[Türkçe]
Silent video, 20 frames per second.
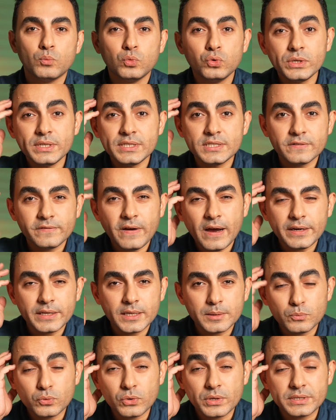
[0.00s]
Burası var
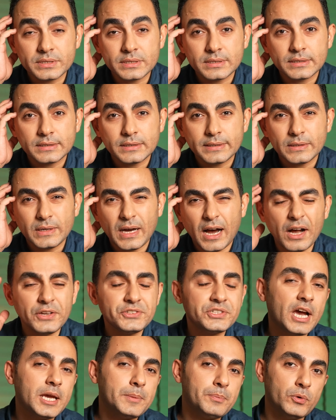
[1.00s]
ya burası
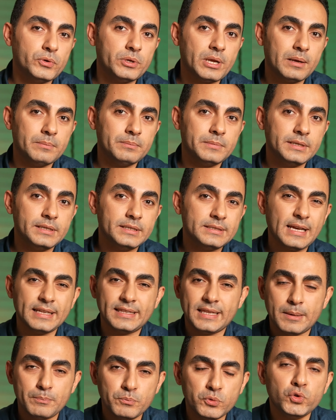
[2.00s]
acayip önemli.
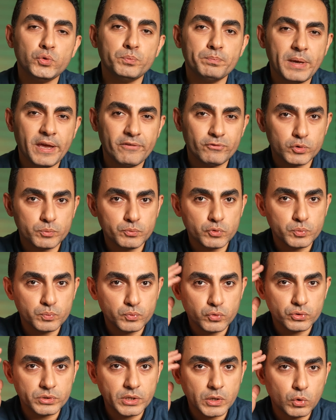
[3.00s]
Zaten bütün
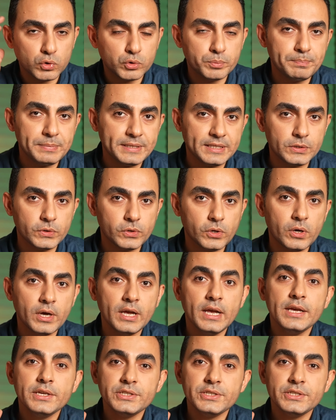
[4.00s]
mevzumuz burada olup bitiyor.